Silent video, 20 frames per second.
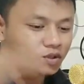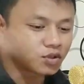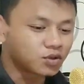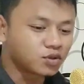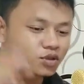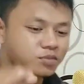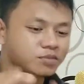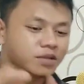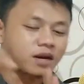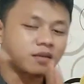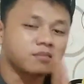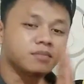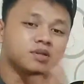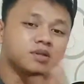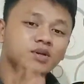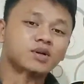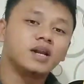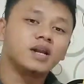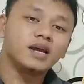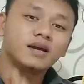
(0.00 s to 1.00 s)
Tunggu sebentar.
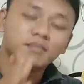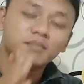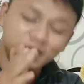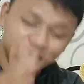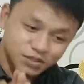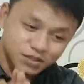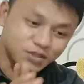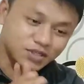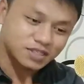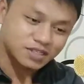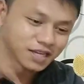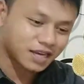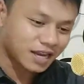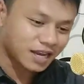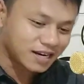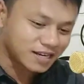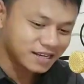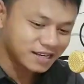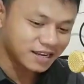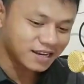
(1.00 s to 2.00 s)
Betul ya, betul
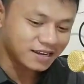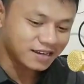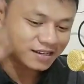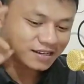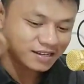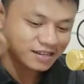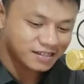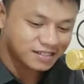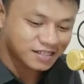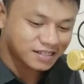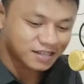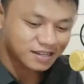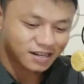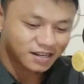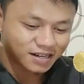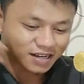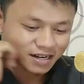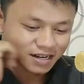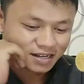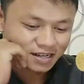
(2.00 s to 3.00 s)
sekali ya. Ini
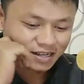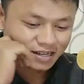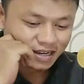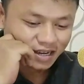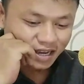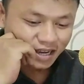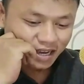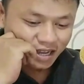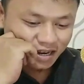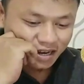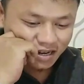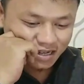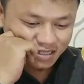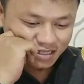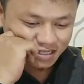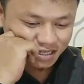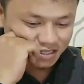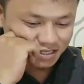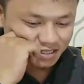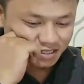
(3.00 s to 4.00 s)
channel dari Les
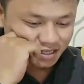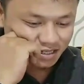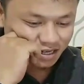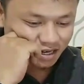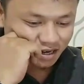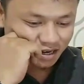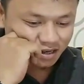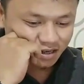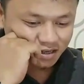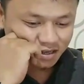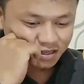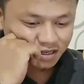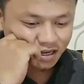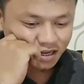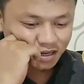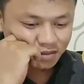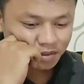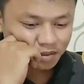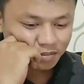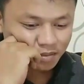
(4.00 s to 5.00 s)
Teacher ya.
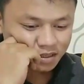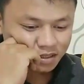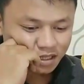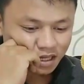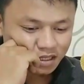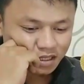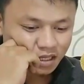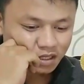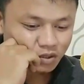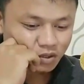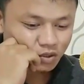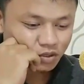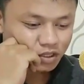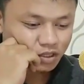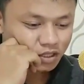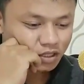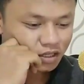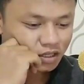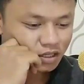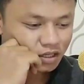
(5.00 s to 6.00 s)
Dia memang salah satu
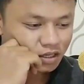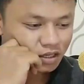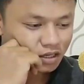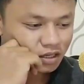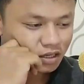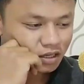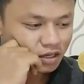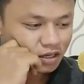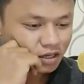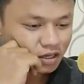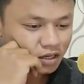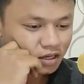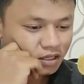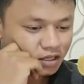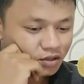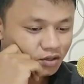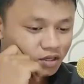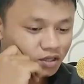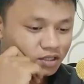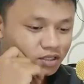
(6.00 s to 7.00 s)
channel uh,
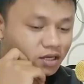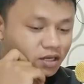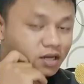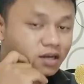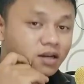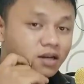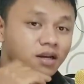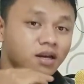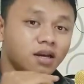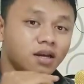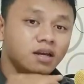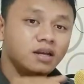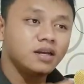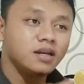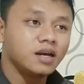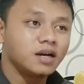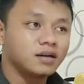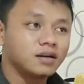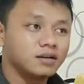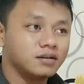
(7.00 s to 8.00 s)
Indonesia
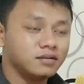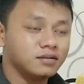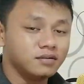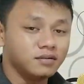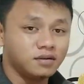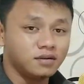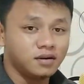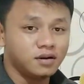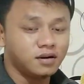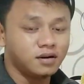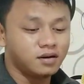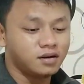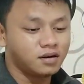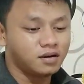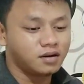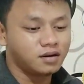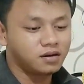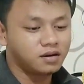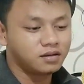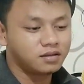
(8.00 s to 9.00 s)
yang
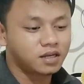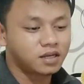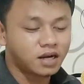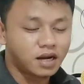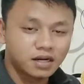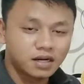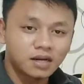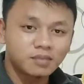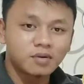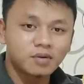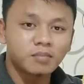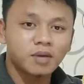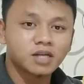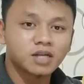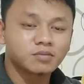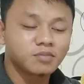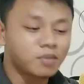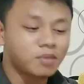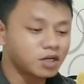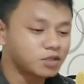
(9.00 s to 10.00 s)
uh, terkadang
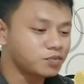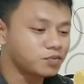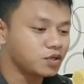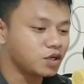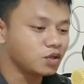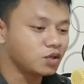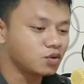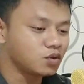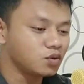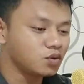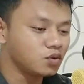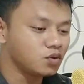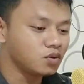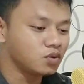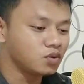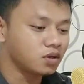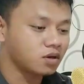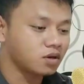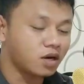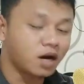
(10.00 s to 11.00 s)
membahas membahas video itu
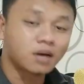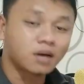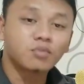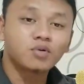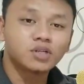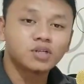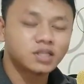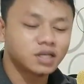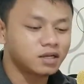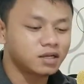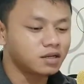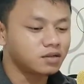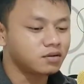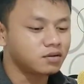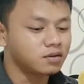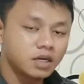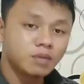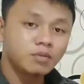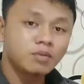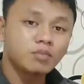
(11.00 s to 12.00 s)
keharmonisan
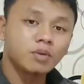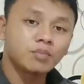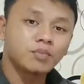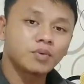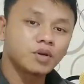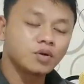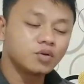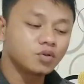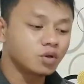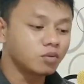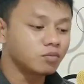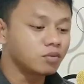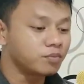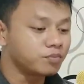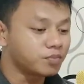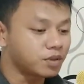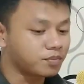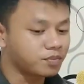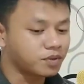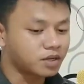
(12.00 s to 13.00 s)
gitu. Dia membuat video untuk
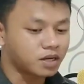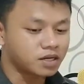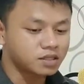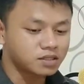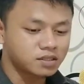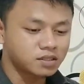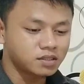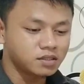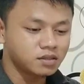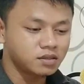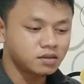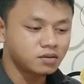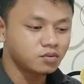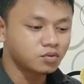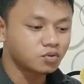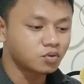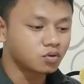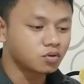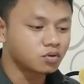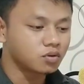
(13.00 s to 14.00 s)
memverifikasi
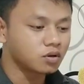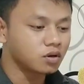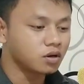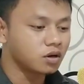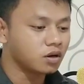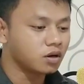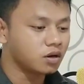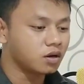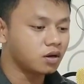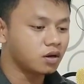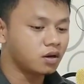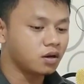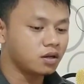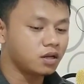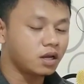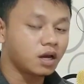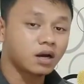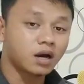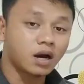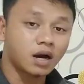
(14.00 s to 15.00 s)
untuk uh,
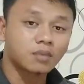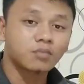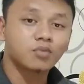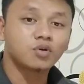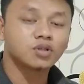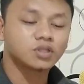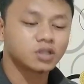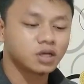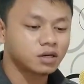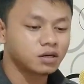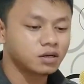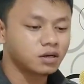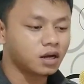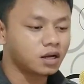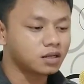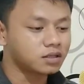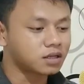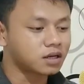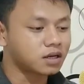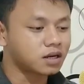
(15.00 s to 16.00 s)
ya keharmonisan
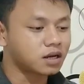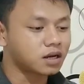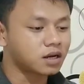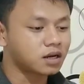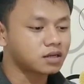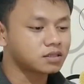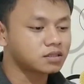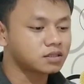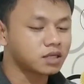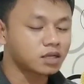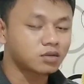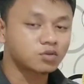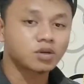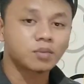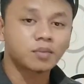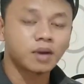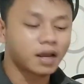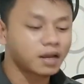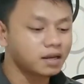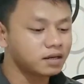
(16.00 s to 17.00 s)
antara satu
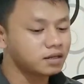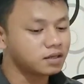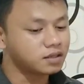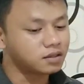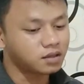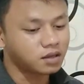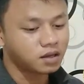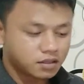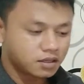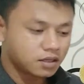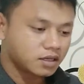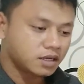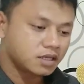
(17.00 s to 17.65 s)
sama lain gitu ya.